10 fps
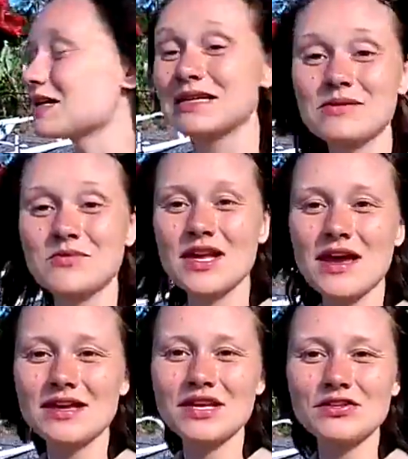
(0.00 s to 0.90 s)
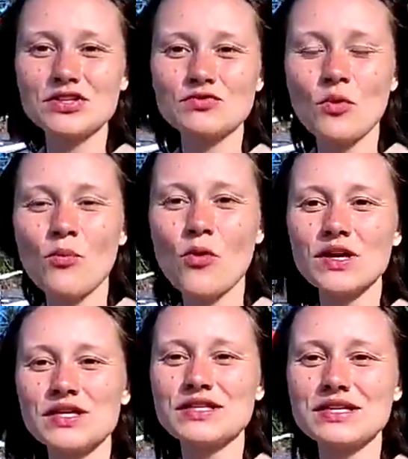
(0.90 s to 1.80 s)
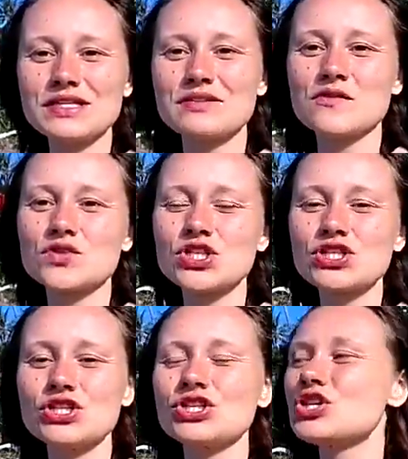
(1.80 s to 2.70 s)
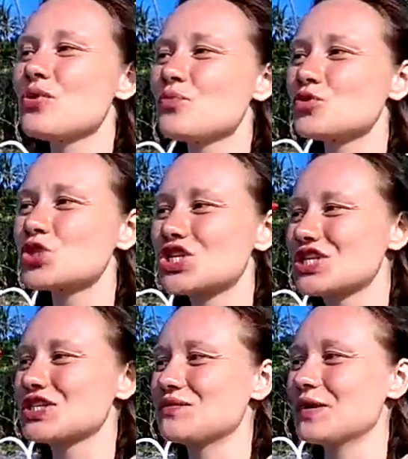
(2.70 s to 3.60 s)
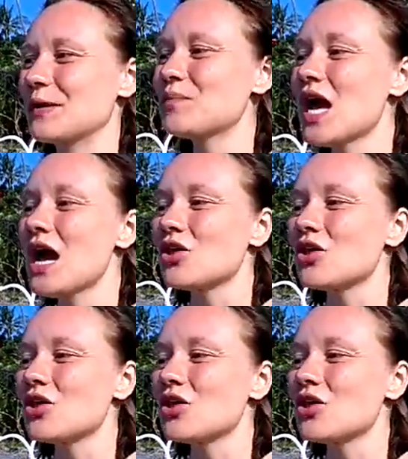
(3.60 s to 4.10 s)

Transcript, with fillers: как и для меня, нет ничего более интересного в жизни, чем путешествия.